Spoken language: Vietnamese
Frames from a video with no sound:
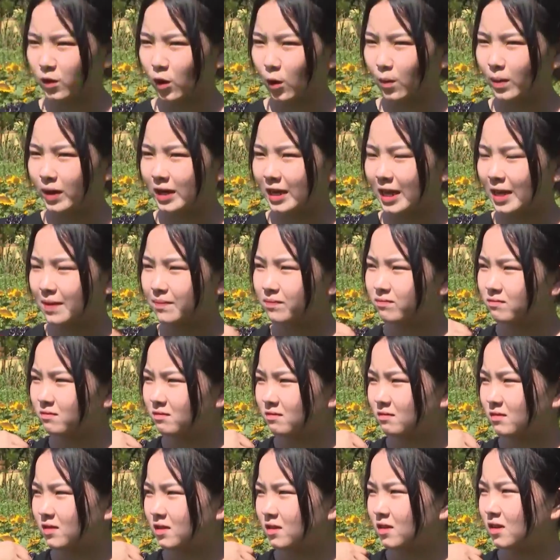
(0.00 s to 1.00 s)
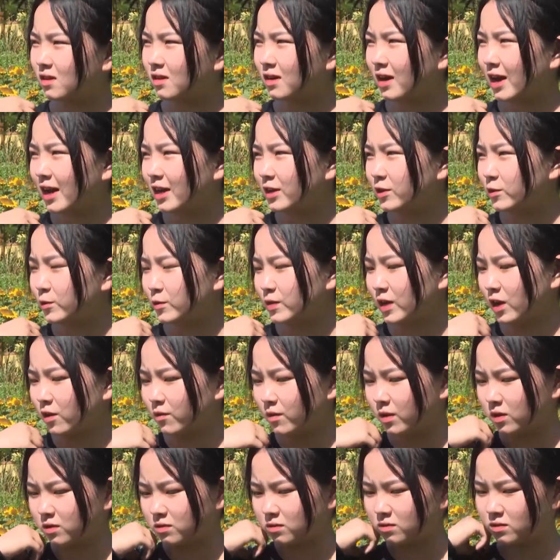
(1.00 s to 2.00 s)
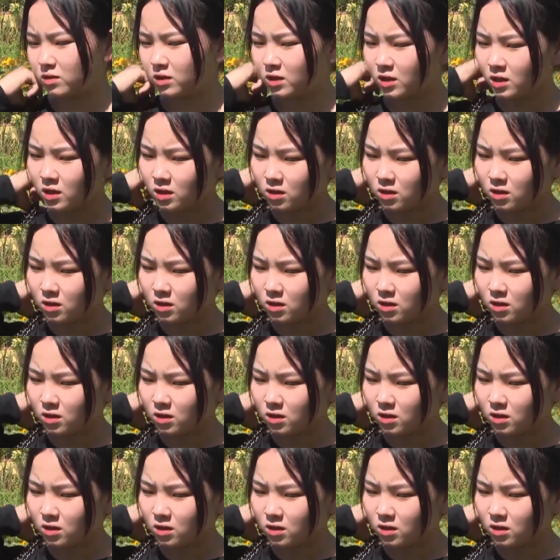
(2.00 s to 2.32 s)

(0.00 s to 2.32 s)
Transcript: Nhóm bạn em thường hay rủ nhau vào